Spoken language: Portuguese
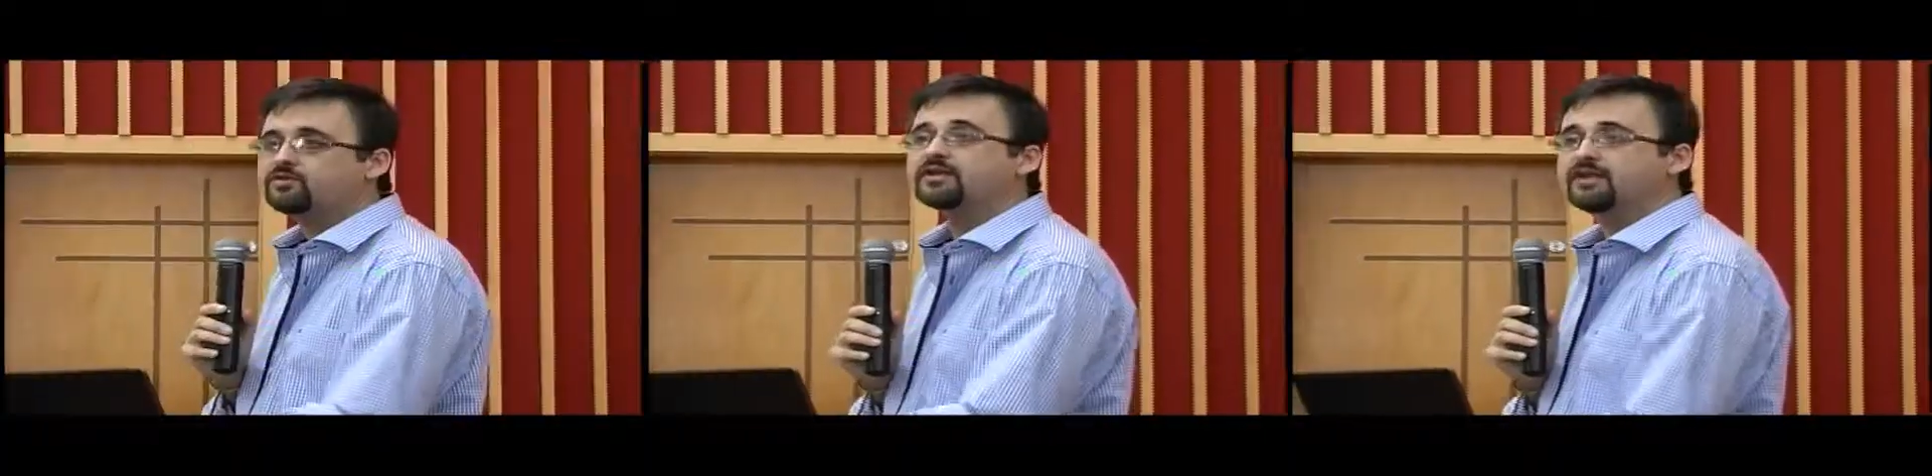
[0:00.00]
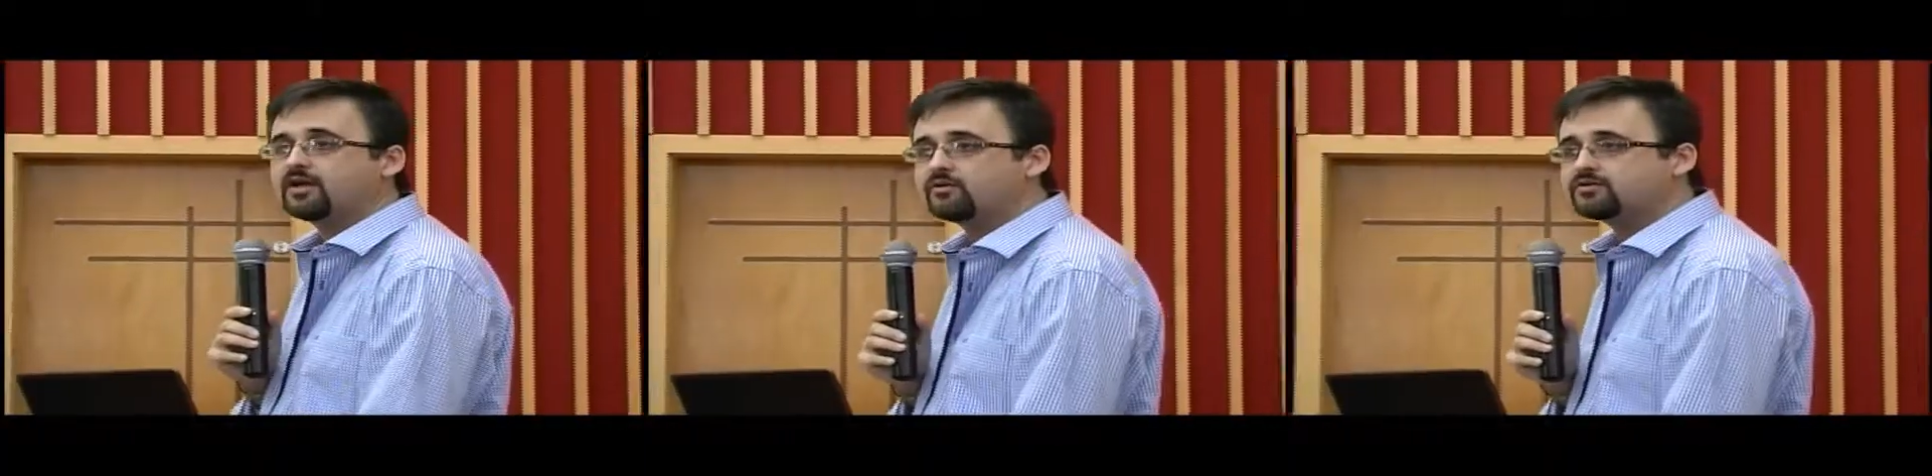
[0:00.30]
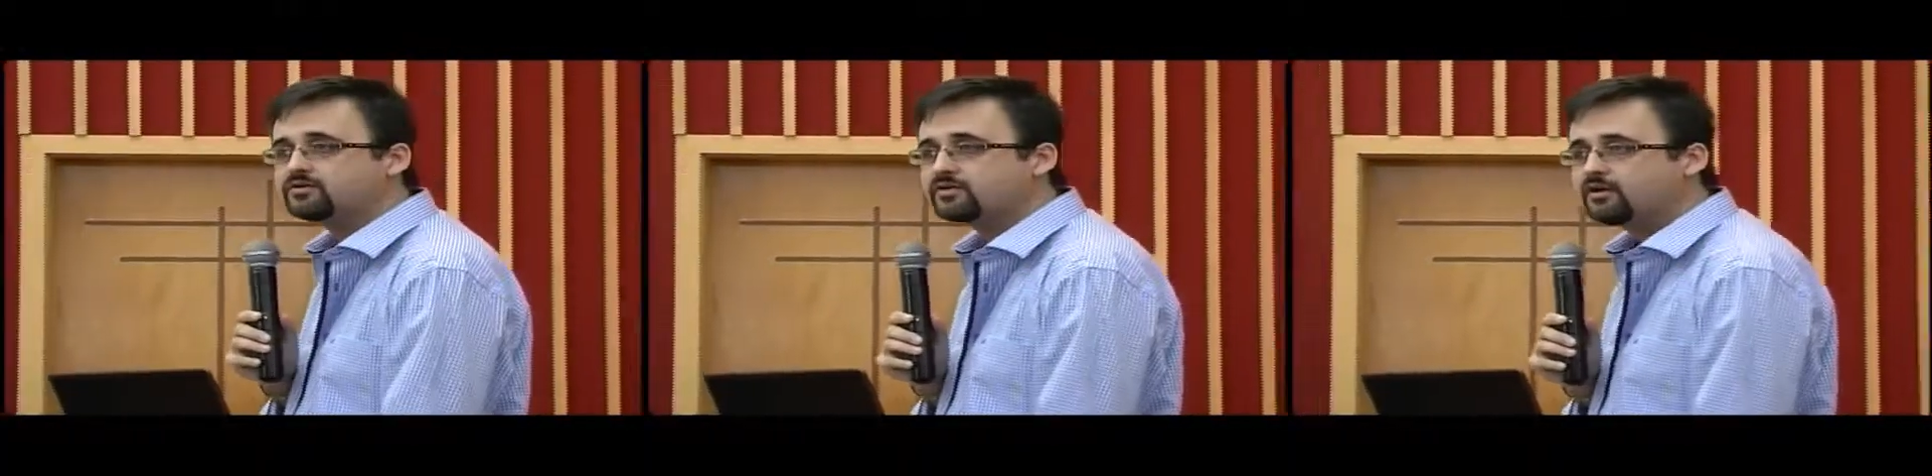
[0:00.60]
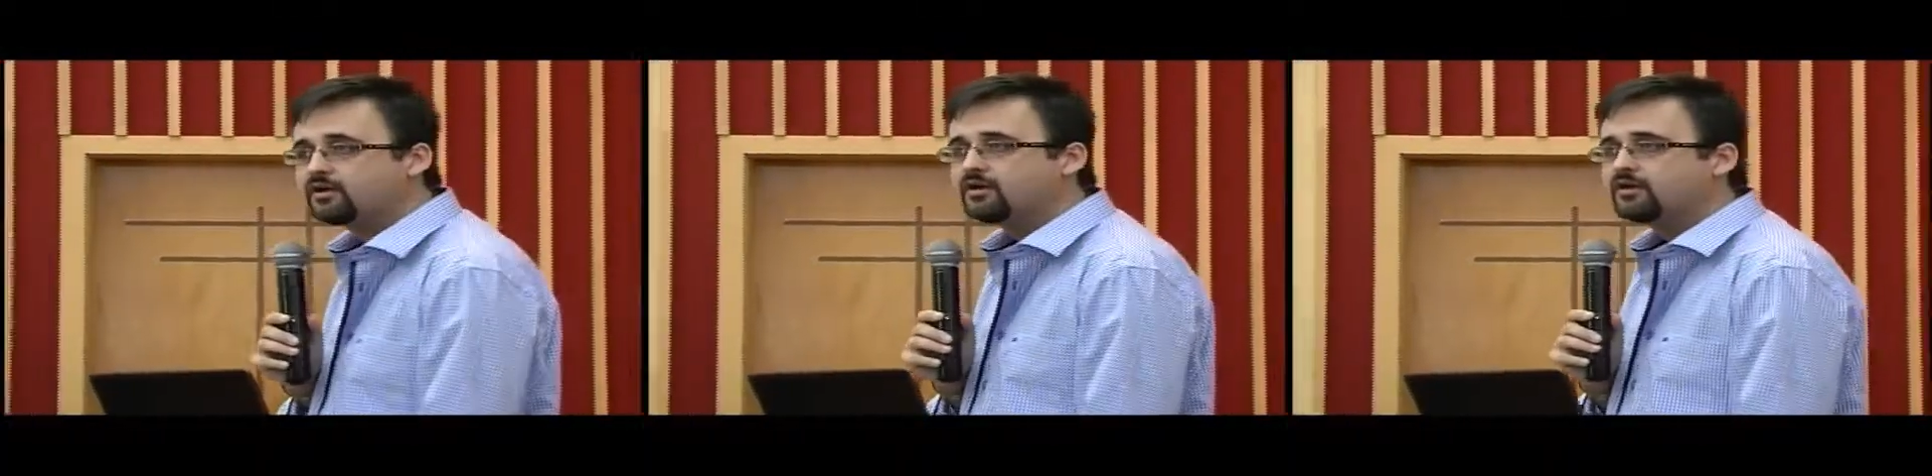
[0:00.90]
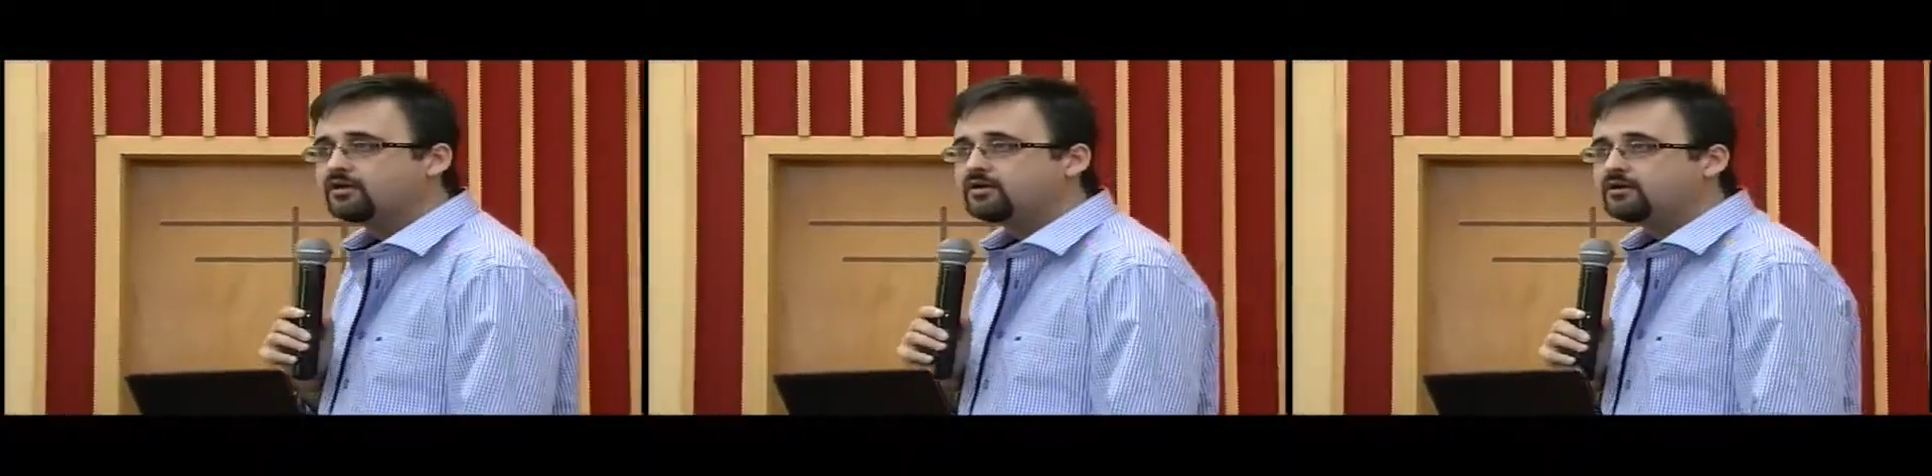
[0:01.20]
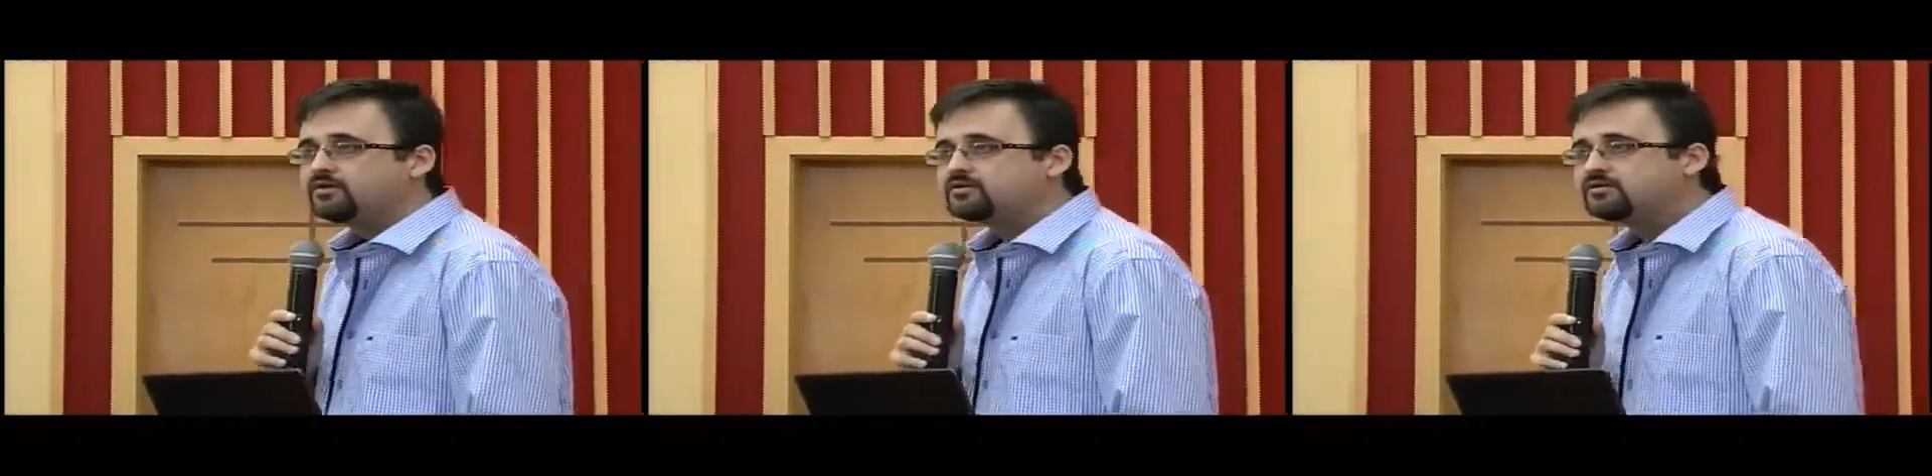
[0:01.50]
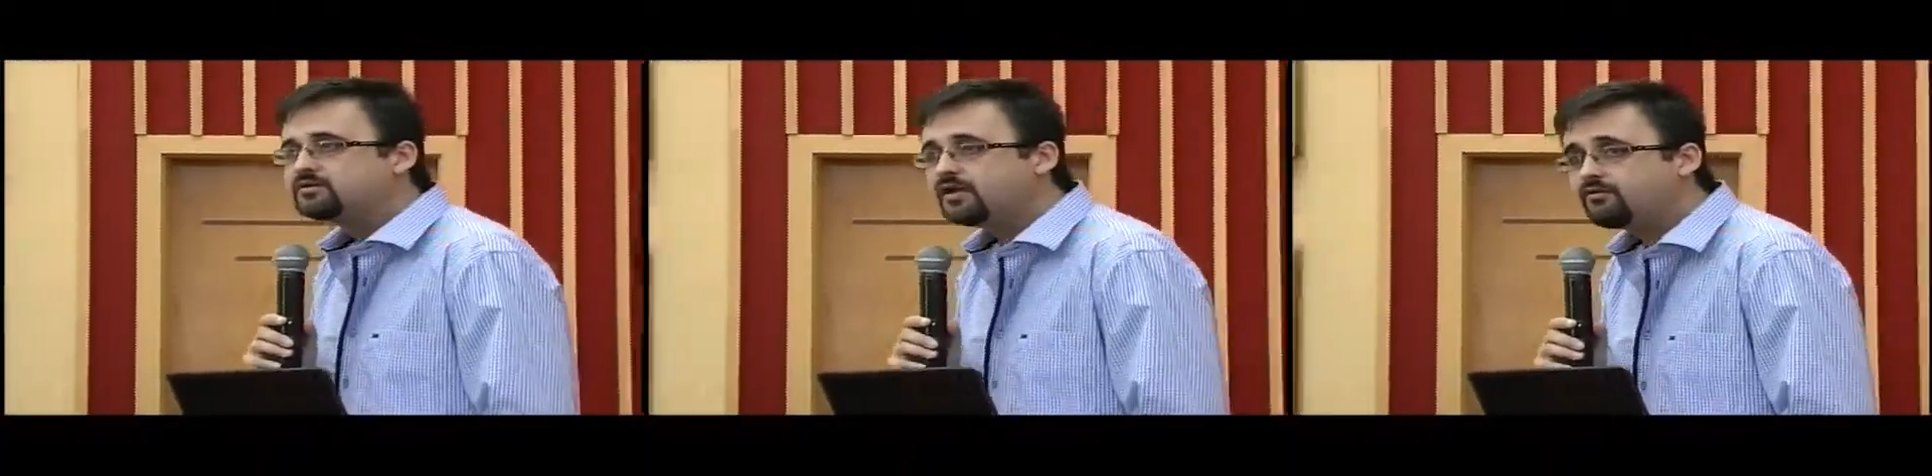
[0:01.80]
servindo a Deus.
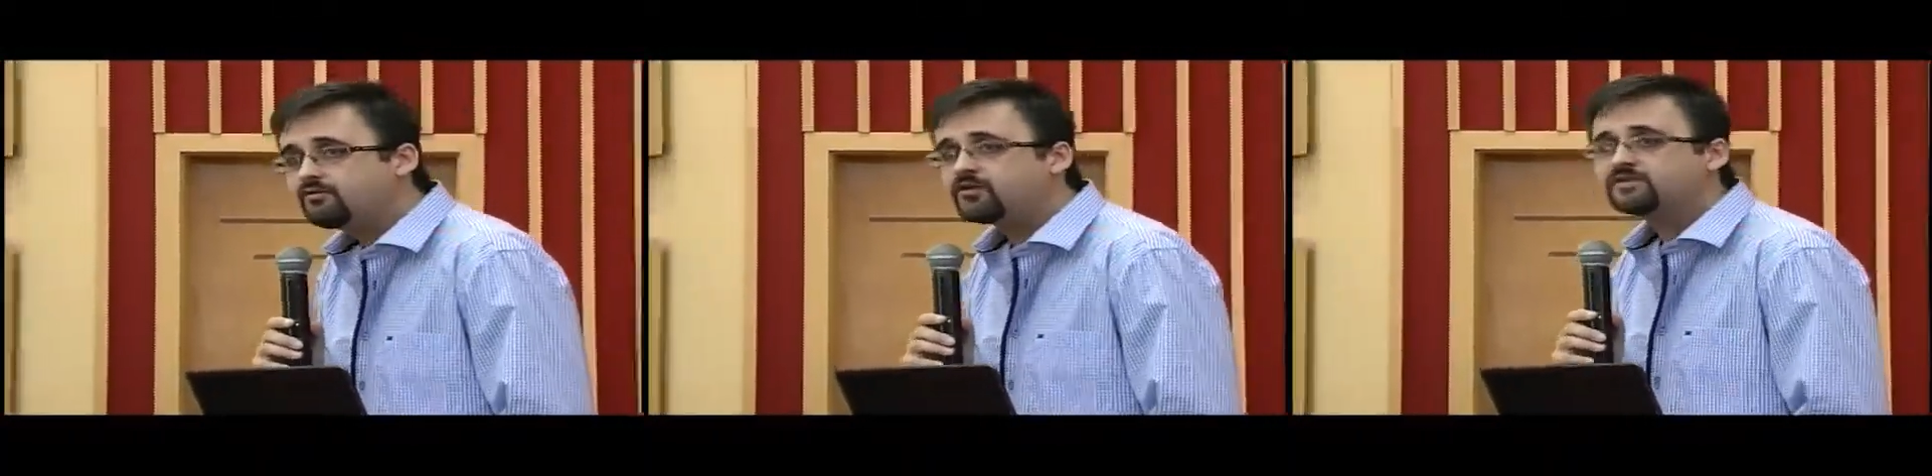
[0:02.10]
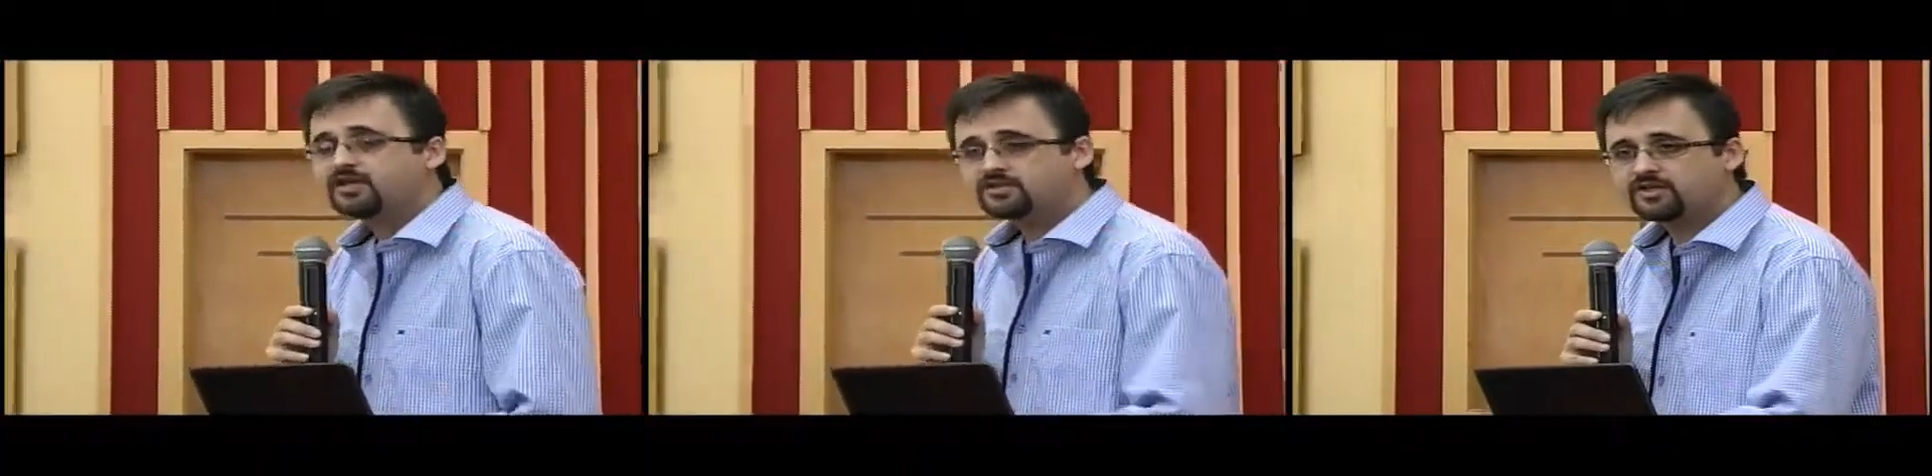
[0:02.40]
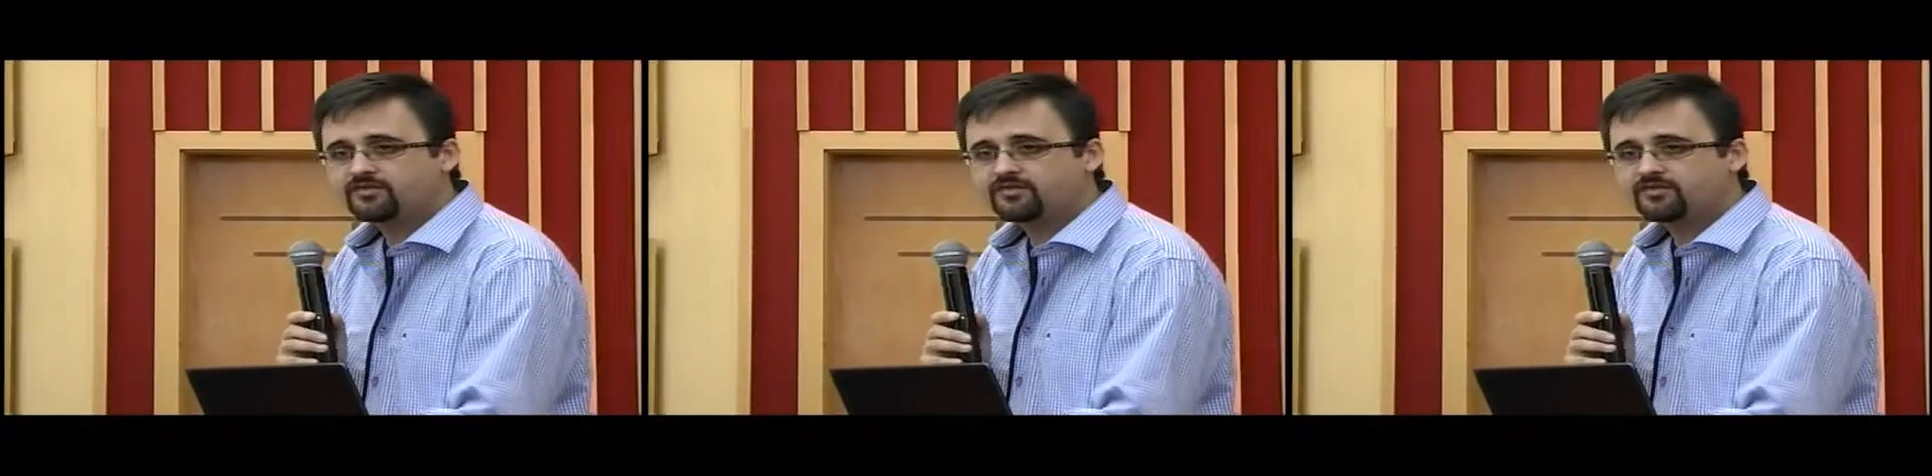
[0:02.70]
Se você